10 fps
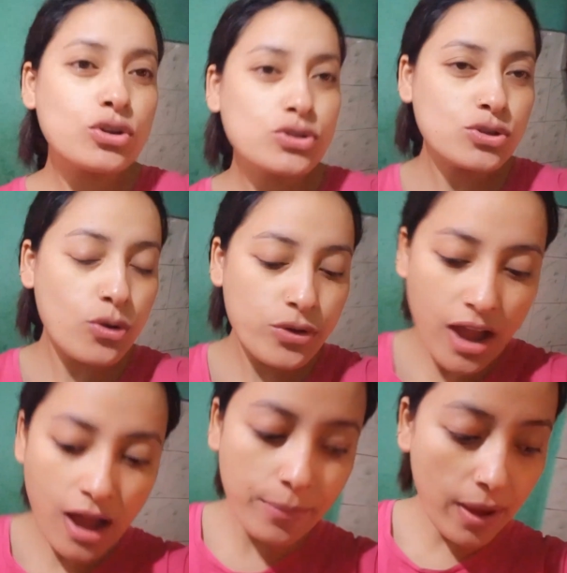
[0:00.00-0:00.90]
दोस्तों
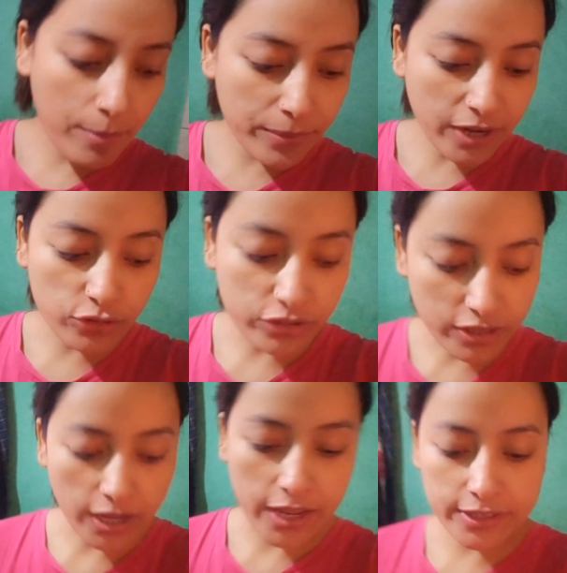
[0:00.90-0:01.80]
यहाँ पे अम्मा बना
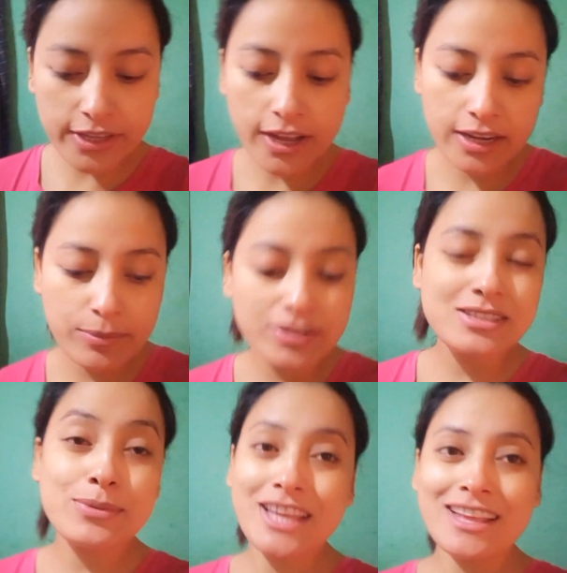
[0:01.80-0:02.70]
जिनका खाना जिनके खाने में
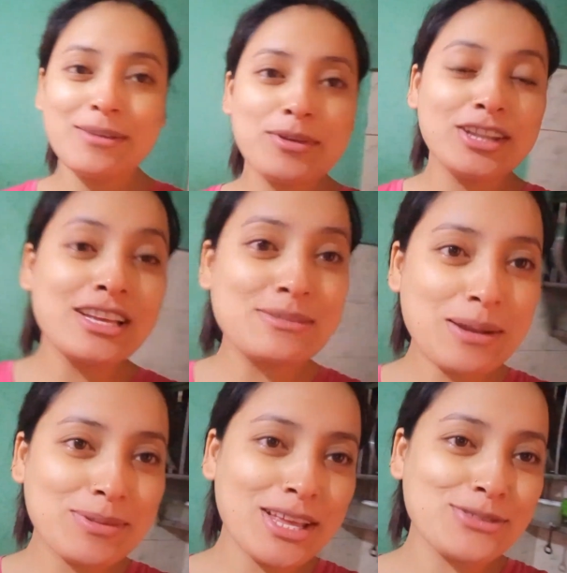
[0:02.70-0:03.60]
जैसे बताया था मैंने दस
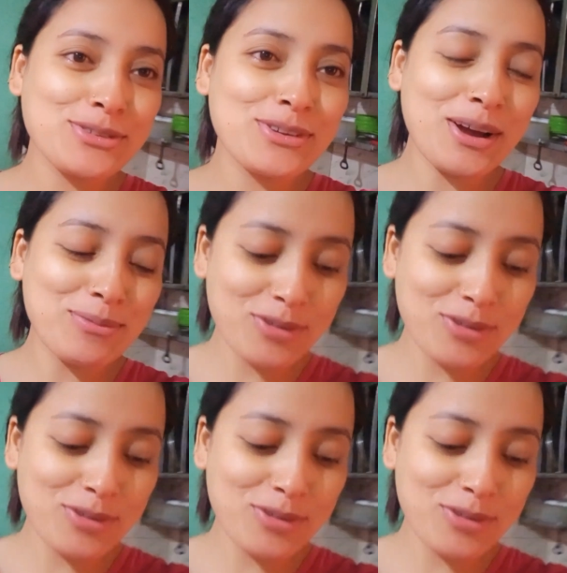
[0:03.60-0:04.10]
बार बता चुकी हूँ आपको